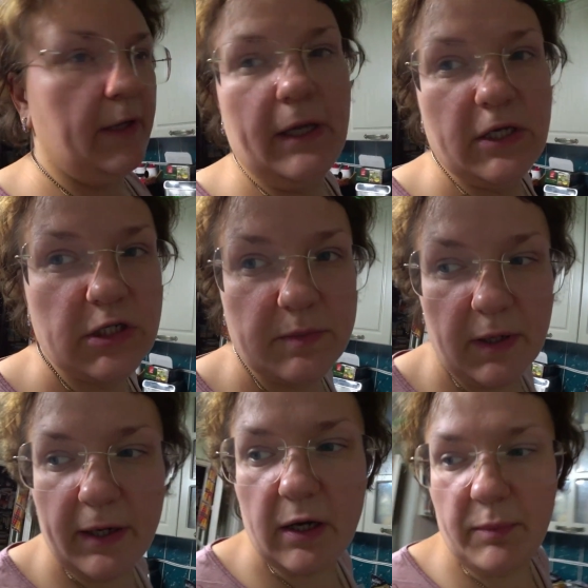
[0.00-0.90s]
Я сейчас
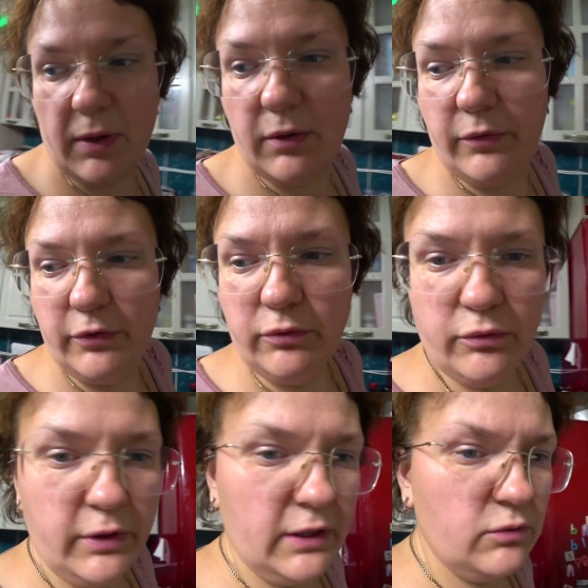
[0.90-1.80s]
маленько поклюю, но
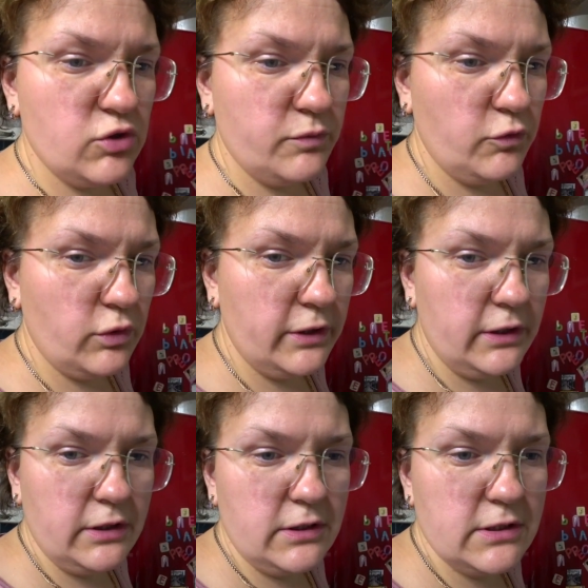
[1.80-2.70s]
я тоже много
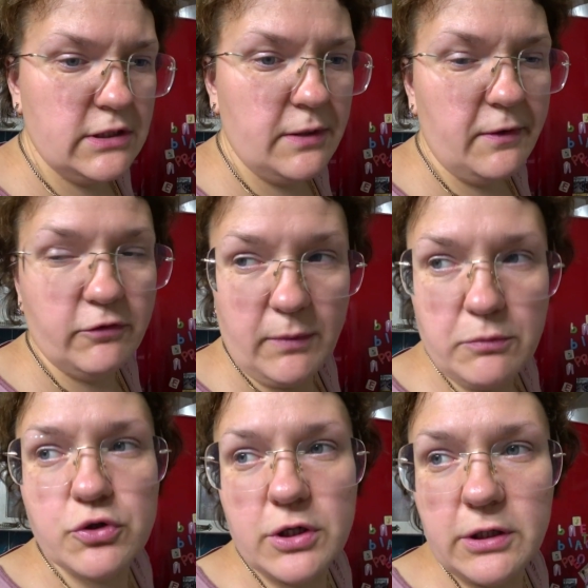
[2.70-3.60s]
не, не съем. А вот
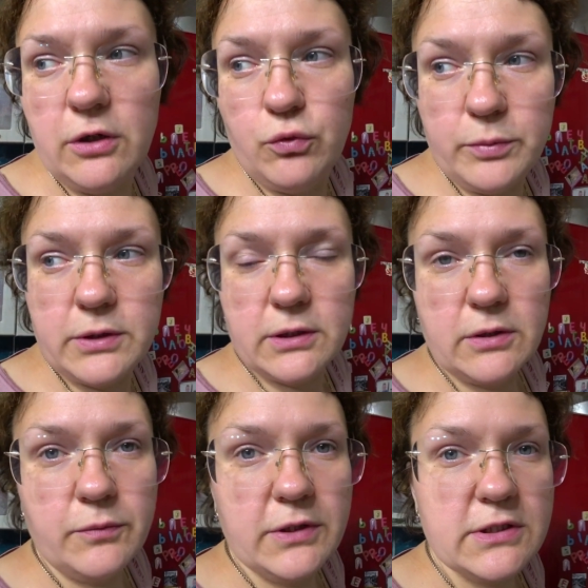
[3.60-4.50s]
бабушка, она любит. Она
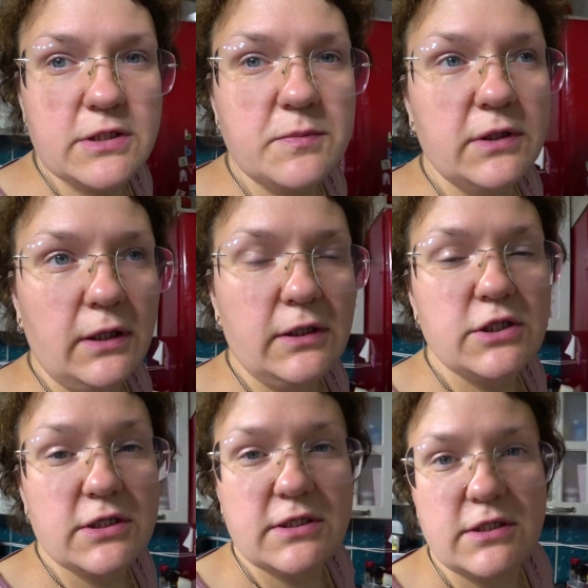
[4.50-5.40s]
у меня со сметаной
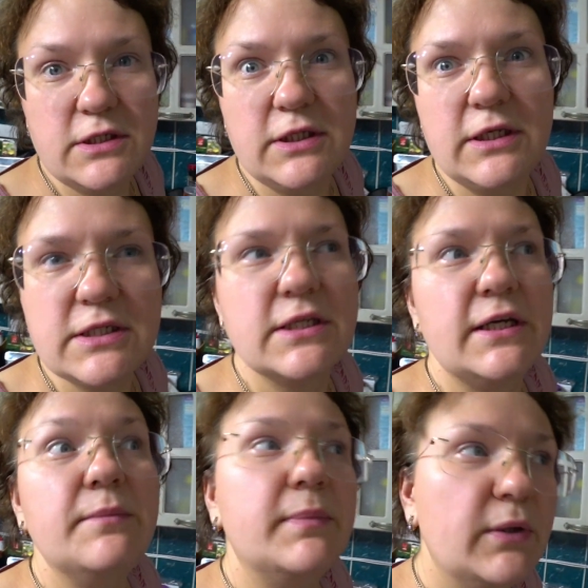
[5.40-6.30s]
сейчас сидит, ест
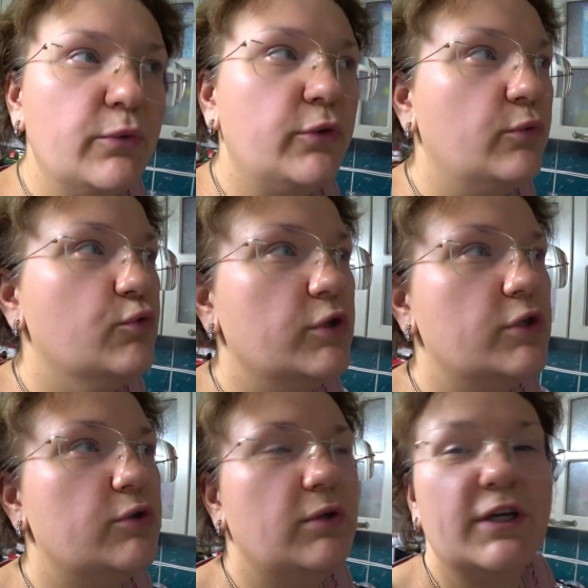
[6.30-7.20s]
грибы. У нее ужин
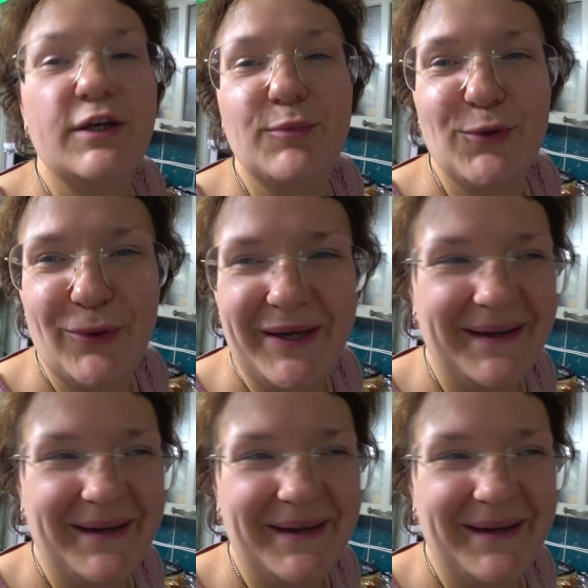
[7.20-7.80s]
сегодня грибной.